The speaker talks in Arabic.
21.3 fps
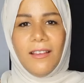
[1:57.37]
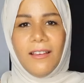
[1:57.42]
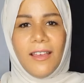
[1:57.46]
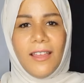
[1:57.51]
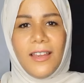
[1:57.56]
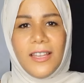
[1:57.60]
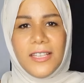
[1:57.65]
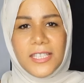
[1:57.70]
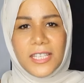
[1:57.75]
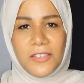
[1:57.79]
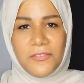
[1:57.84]

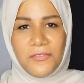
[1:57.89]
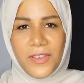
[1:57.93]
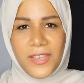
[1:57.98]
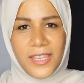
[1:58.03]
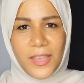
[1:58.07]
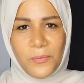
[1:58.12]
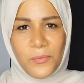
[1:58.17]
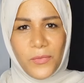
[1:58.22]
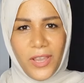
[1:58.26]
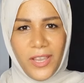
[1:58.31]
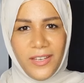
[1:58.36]
خلاص
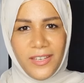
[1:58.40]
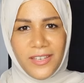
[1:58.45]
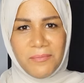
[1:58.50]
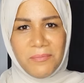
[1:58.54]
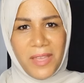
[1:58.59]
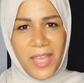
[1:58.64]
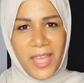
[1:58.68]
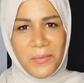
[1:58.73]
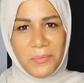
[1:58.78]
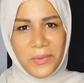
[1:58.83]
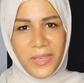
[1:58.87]
كفايه محن
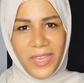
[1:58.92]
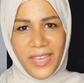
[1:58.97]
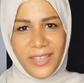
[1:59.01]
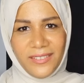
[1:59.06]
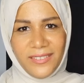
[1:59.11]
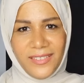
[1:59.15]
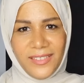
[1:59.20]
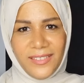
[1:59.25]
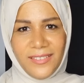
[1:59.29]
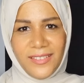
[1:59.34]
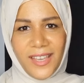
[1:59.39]
بقى
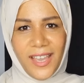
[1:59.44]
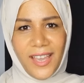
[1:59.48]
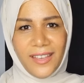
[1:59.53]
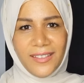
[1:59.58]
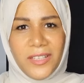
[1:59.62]
بجد يعني